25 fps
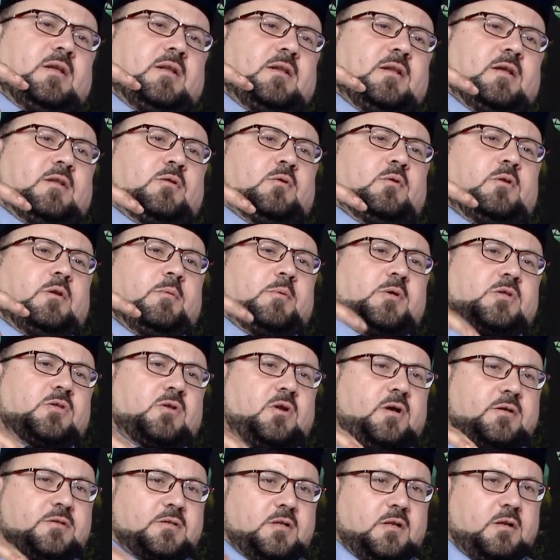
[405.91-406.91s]
لأن النبي صلى
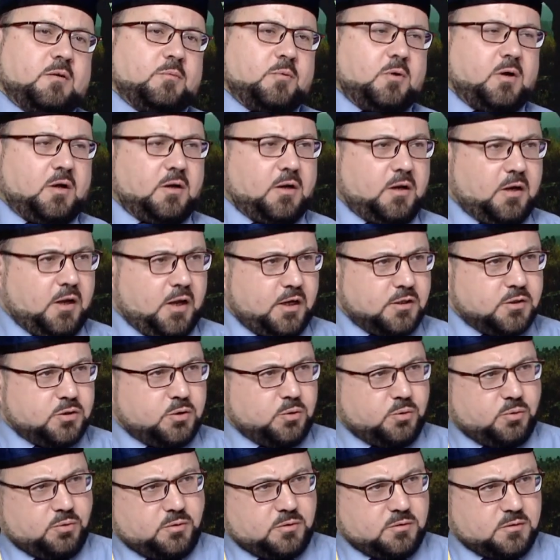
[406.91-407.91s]
الله عليه وسلم قال
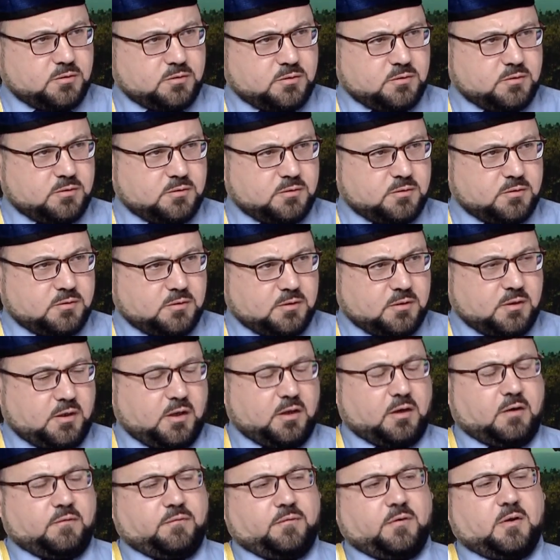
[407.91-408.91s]
الحج عرفة
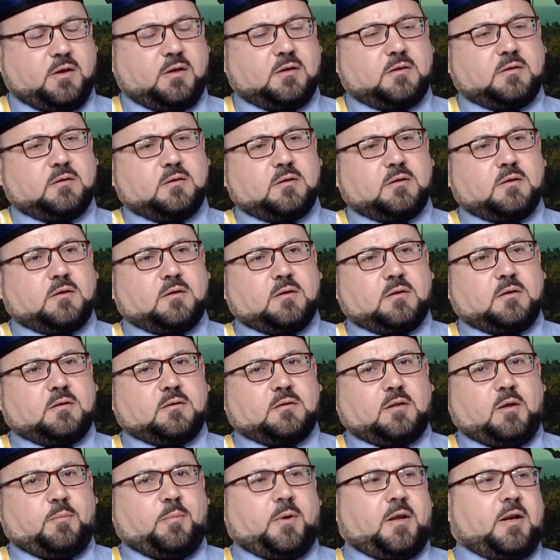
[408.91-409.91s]
عرفة
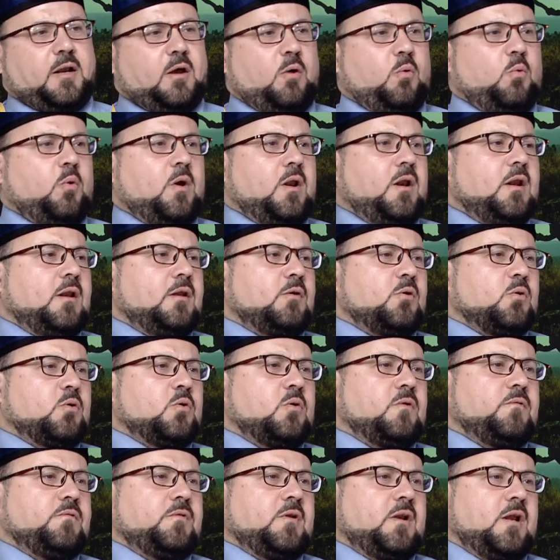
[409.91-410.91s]
طبعا أول
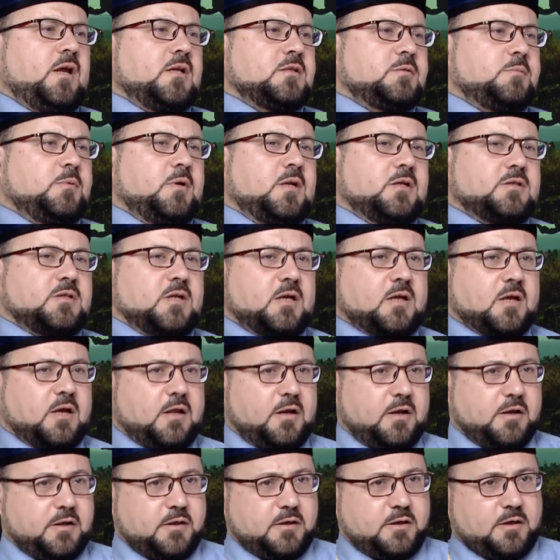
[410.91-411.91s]
ركن في الحج بلا شك
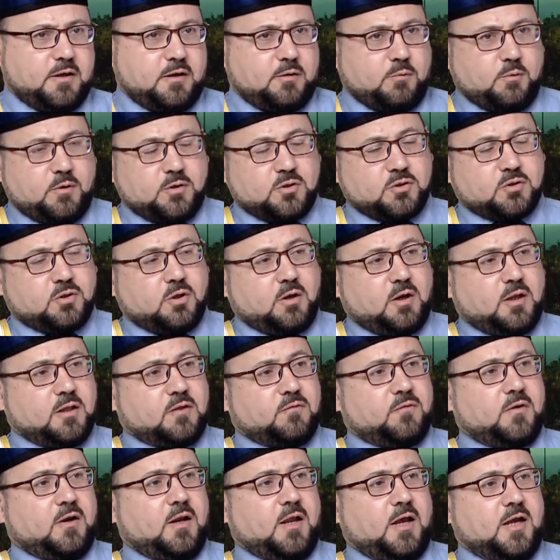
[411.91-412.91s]
النية
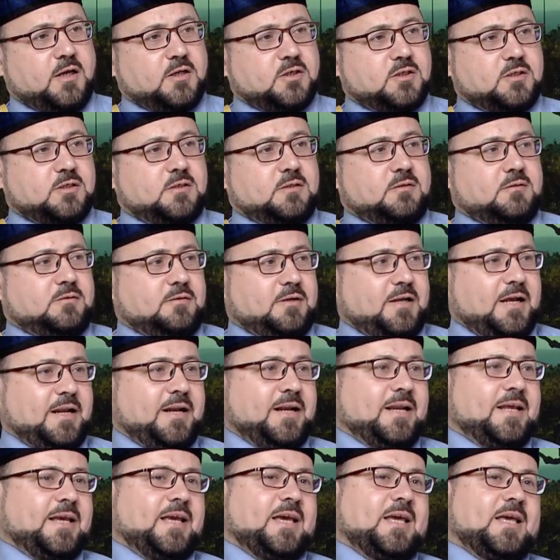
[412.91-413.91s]
ويشترط في الحج
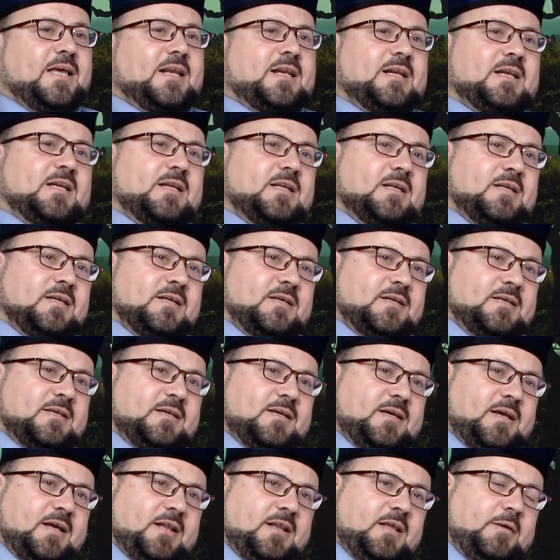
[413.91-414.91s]
عن غير
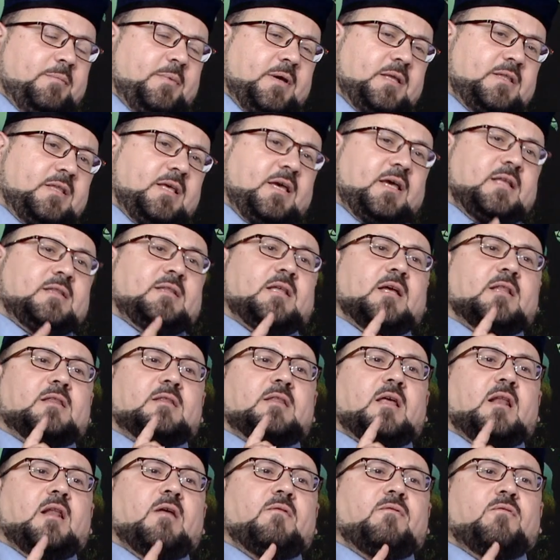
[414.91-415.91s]
العبادات
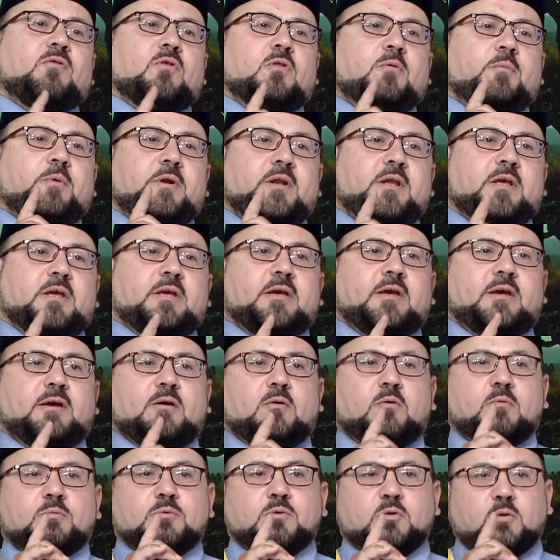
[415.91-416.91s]
التلفظ بالنية
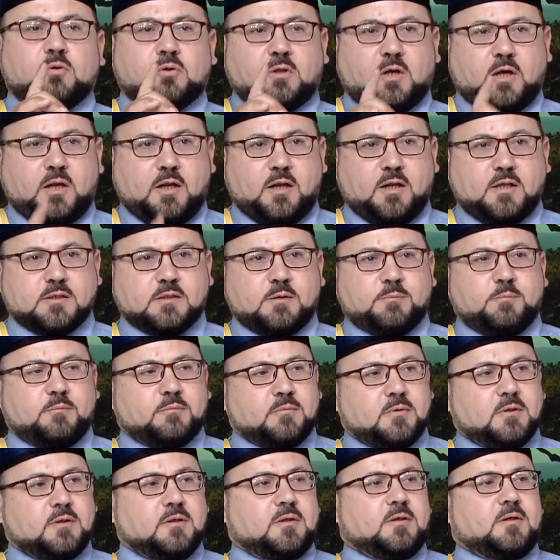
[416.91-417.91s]
وبصوت عالي لازم
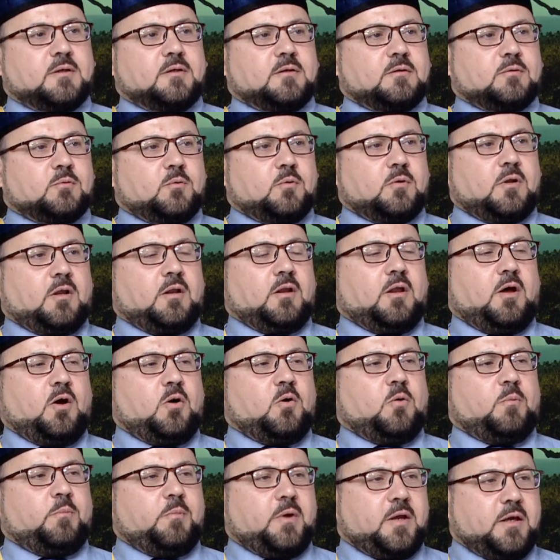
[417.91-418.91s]
تقول
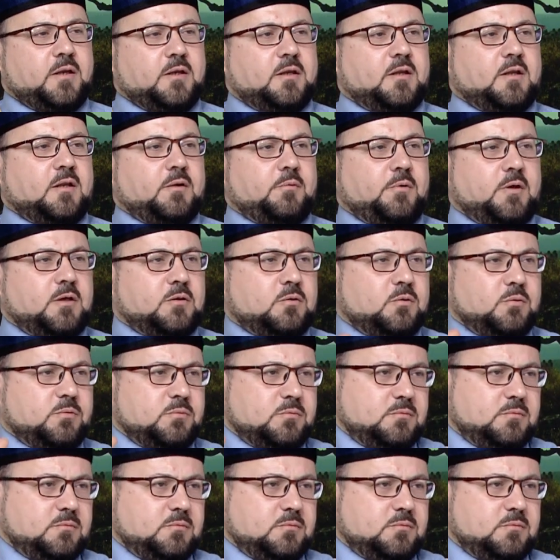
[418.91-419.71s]
اللهم إني نويت